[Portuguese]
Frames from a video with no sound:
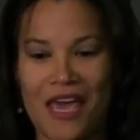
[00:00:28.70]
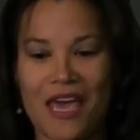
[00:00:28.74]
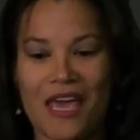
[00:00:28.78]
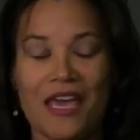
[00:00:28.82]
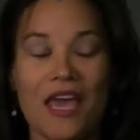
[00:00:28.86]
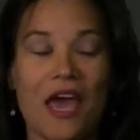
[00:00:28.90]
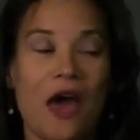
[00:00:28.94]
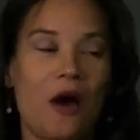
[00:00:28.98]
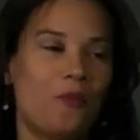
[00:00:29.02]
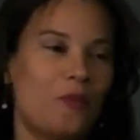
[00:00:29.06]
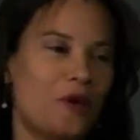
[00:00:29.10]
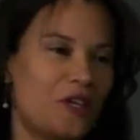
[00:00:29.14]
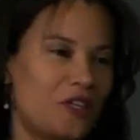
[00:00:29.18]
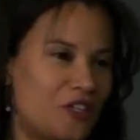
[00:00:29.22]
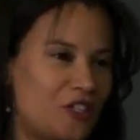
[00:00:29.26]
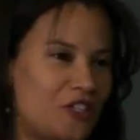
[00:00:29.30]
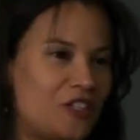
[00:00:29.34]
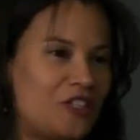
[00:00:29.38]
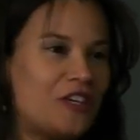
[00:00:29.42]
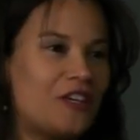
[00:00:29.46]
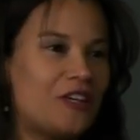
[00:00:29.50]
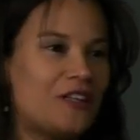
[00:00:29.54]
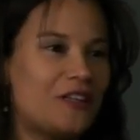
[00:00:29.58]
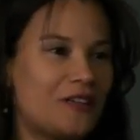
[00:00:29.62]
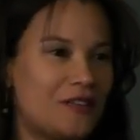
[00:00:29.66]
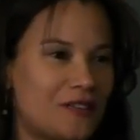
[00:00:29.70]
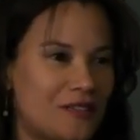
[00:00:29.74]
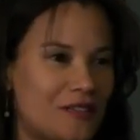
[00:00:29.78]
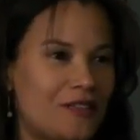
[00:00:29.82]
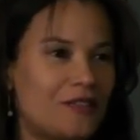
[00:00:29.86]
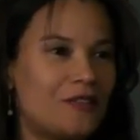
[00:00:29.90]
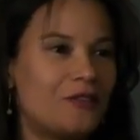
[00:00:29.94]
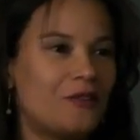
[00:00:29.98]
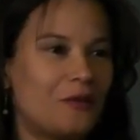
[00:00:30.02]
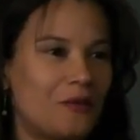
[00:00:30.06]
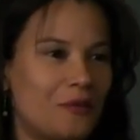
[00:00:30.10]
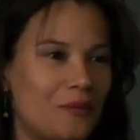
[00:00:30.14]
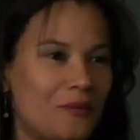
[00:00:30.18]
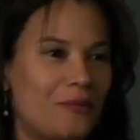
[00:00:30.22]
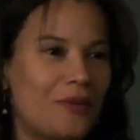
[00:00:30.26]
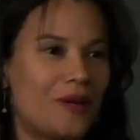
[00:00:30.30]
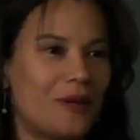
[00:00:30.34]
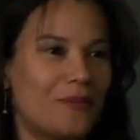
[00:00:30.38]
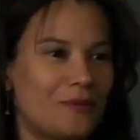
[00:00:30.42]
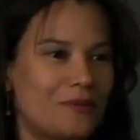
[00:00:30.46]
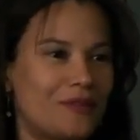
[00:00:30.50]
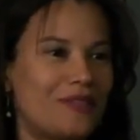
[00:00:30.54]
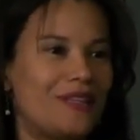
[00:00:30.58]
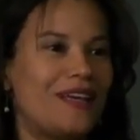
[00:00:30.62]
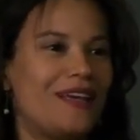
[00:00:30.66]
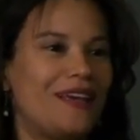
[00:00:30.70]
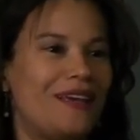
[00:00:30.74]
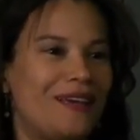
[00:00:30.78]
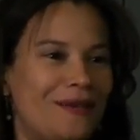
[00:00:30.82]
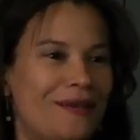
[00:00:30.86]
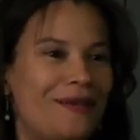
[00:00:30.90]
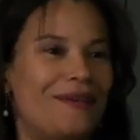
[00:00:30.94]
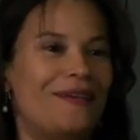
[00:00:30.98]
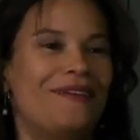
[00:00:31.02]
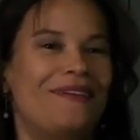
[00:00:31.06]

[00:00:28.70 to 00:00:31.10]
E realmente tinha que ter esse nome para poder